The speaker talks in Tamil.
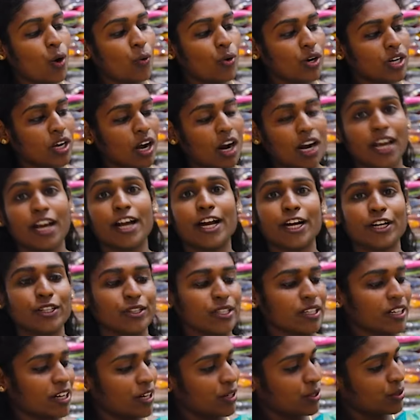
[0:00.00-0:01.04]
அவங்களுக்கு அழகாக
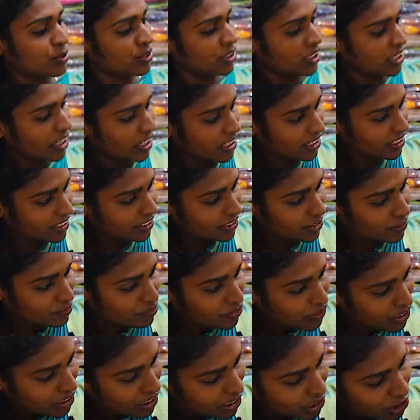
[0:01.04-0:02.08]
எடுத்து காட்டும் இந்த கலரு
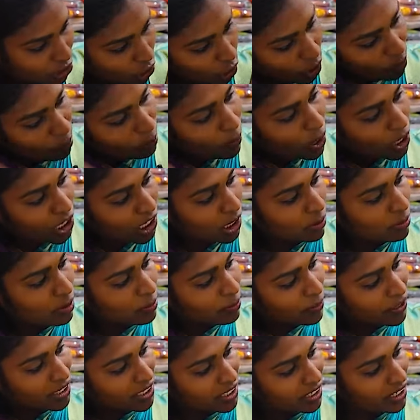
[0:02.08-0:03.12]
இந்த டாப் மாடலுமே
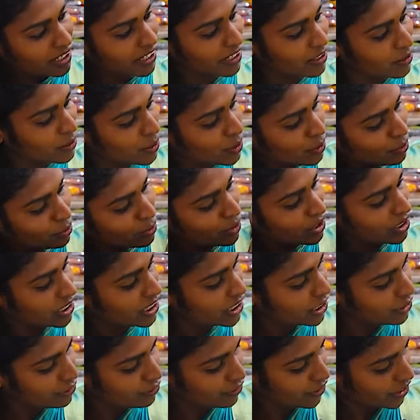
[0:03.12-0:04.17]
பாருங்களேன்
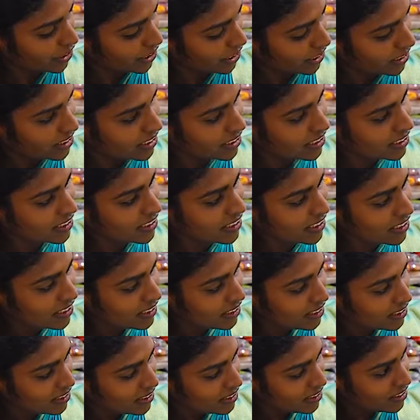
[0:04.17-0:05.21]
உங்களுக்கு டிஃப்ரெண்ட்டாக இருக்குது
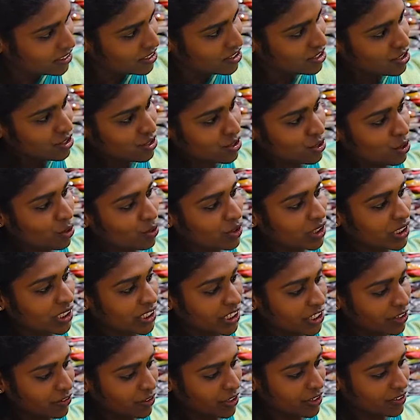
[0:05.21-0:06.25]
ஸோ வந்து
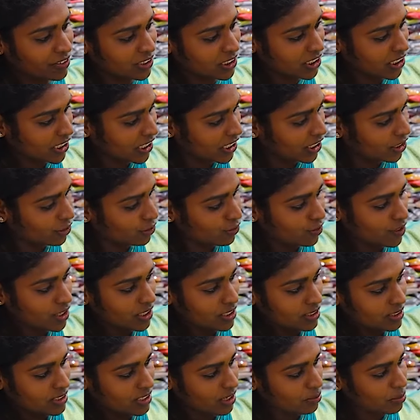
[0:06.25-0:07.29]
இங்கே வரையும் வந்துட்டு இங்கே ஃபுல்லாக
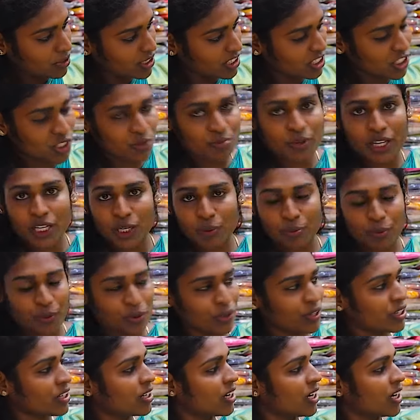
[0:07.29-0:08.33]
செமி ஸ்டிச் மாதிரி
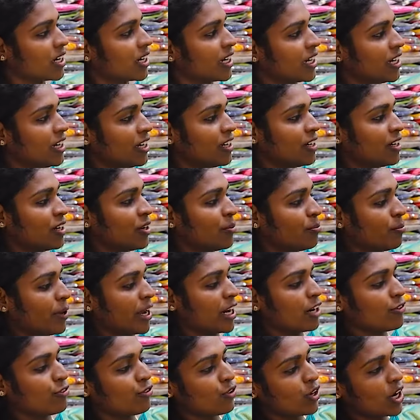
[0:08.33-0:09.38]
போட்டிருக்காங்க
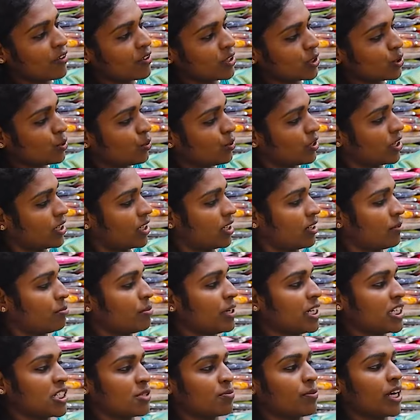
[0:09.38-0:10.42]
மேலே ஃபுல்லாக வந்து ஒரு
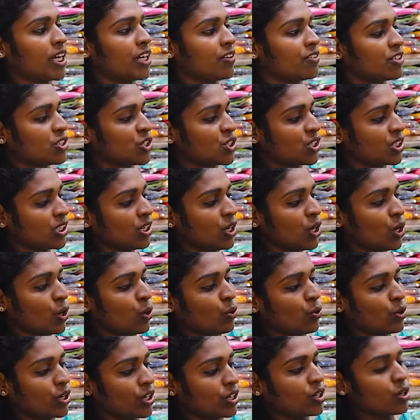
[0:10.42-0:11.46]
பீட்ஸ் மாதிரி வச்சு
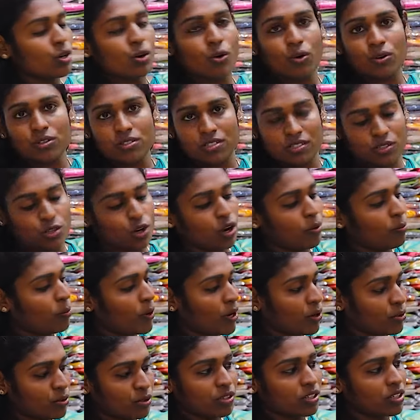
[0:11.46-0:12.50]
ஒரு க்ளோஸ்
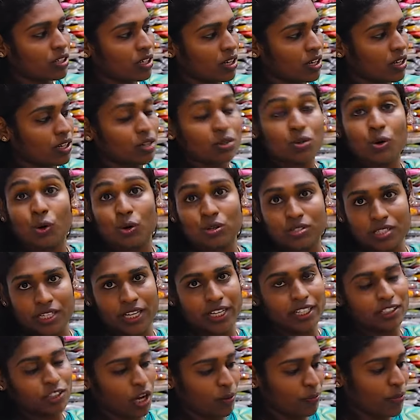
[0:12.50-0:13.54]
டாப்பாக கொடுத்துருக்காங்க க்ளோஸ்
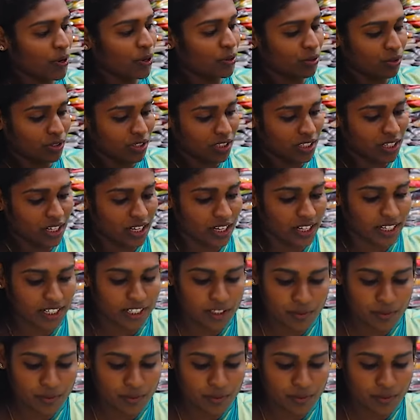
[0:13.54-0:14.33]
நெக் டாப்பாக கொடுத்துருக்காங்க